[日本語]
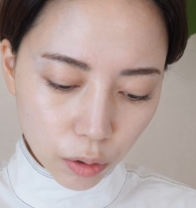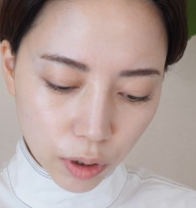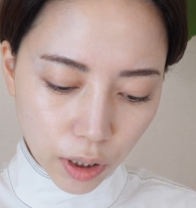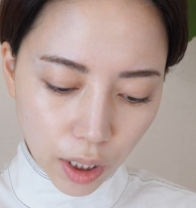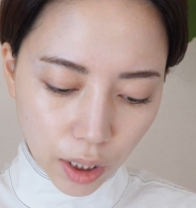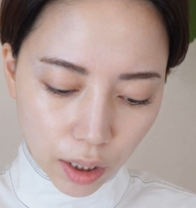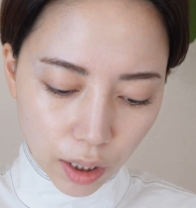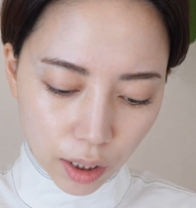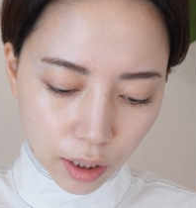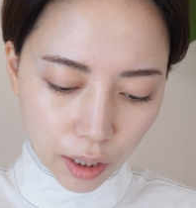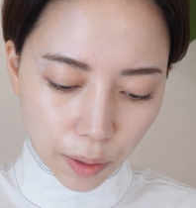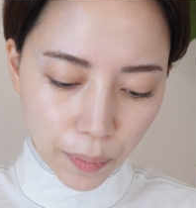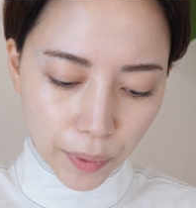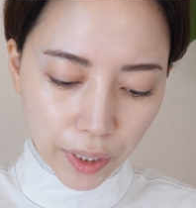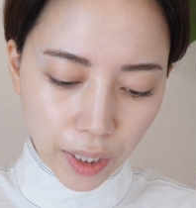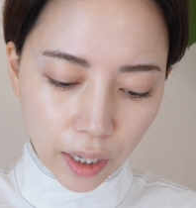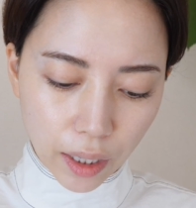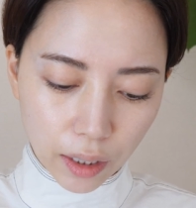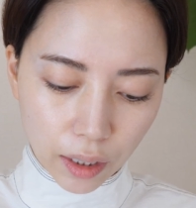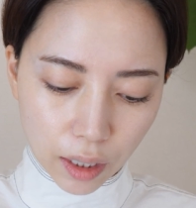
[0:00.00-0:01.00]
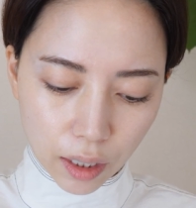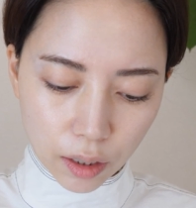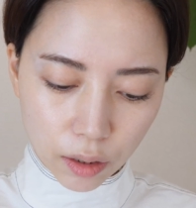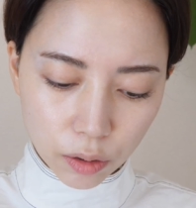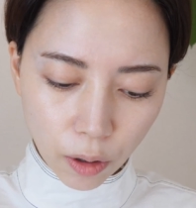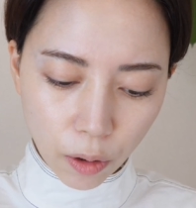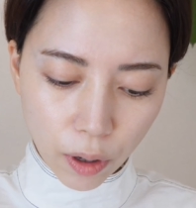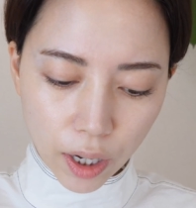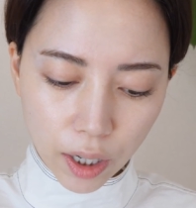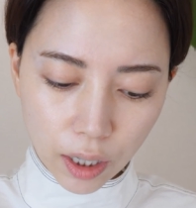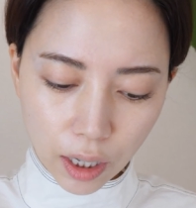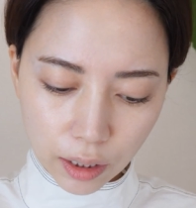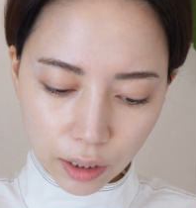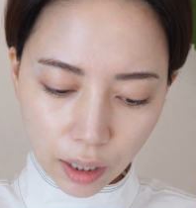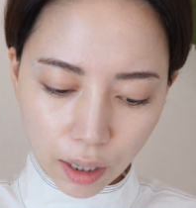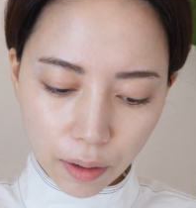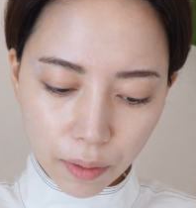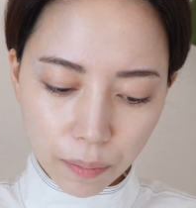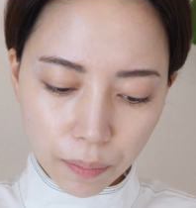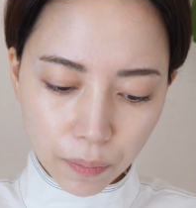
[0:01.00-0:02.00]
とさっき言ったみたいな軽やか
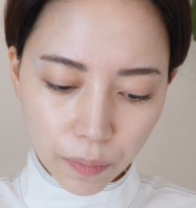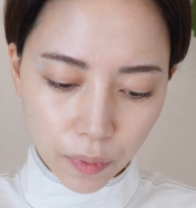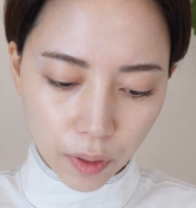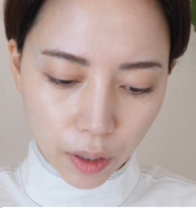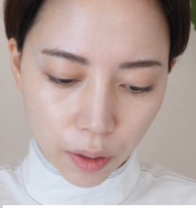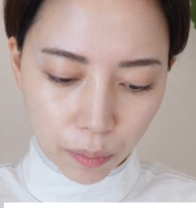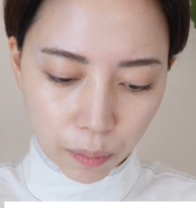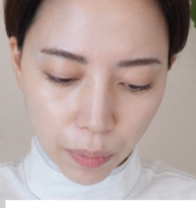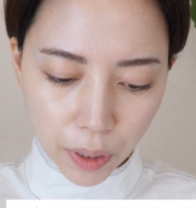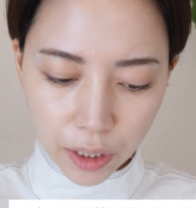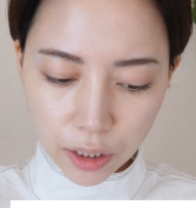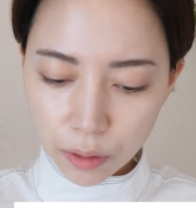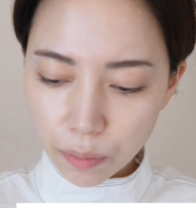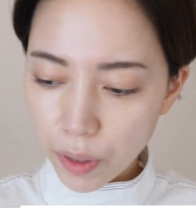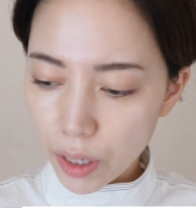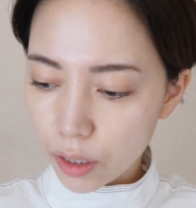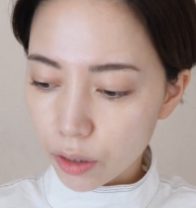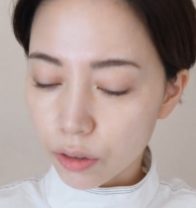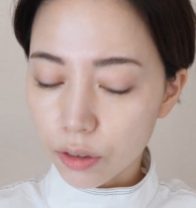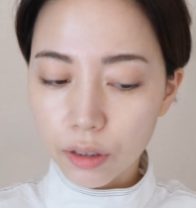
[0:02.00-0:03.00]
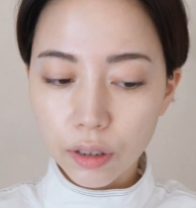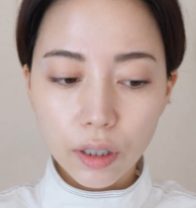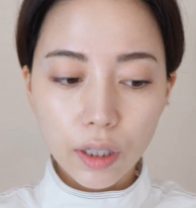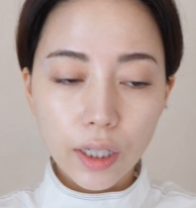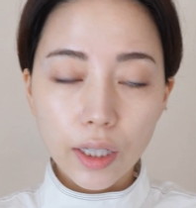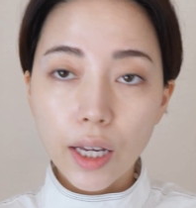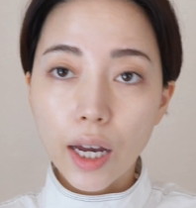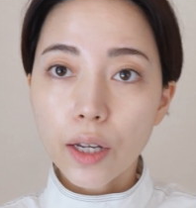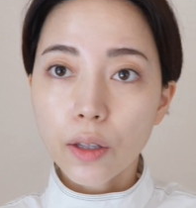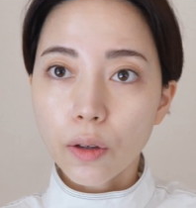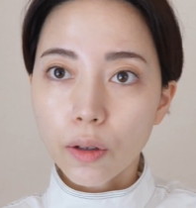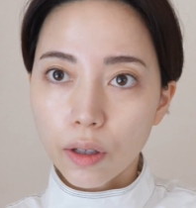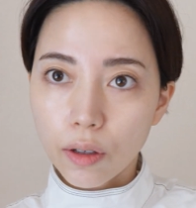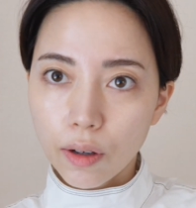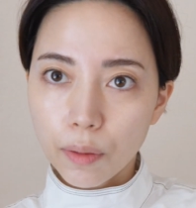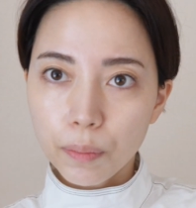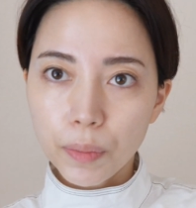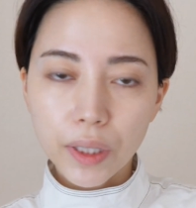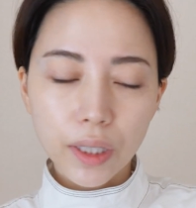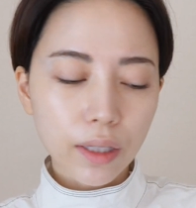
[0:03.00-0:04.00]
なベースメイク作りたい時
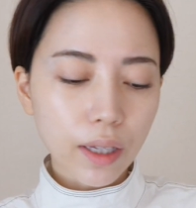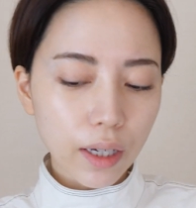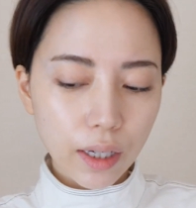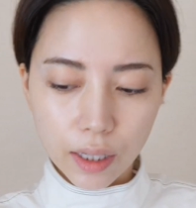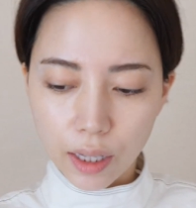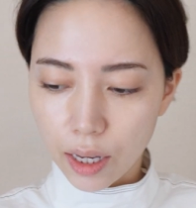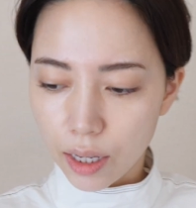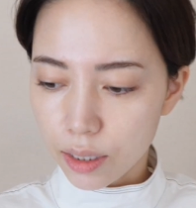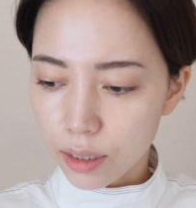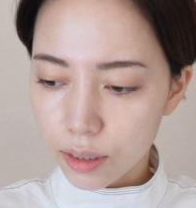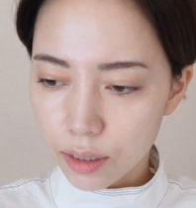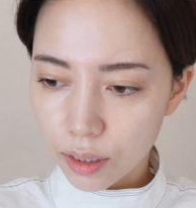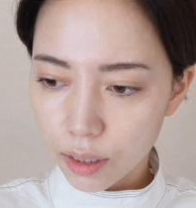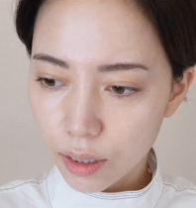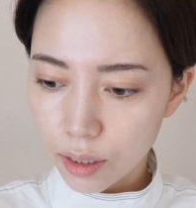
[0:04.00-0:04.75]
はぴったりです